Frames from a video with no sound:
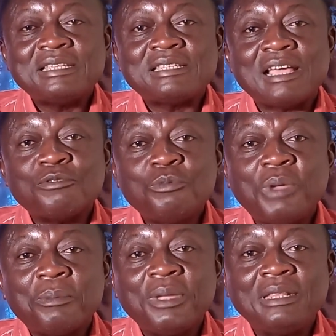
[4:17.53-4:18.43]
ça vous
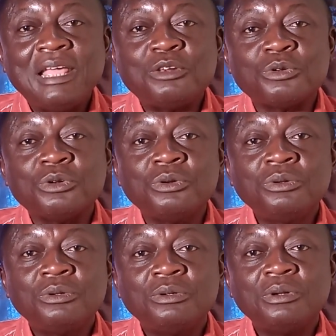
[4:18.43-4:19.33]
permet d'être
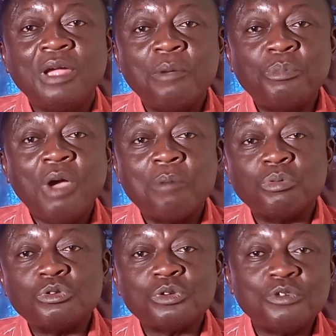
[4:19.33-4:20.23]
un peu en
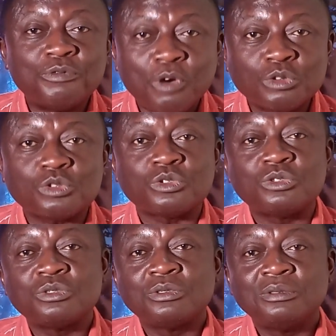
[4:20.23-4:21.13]
position de force.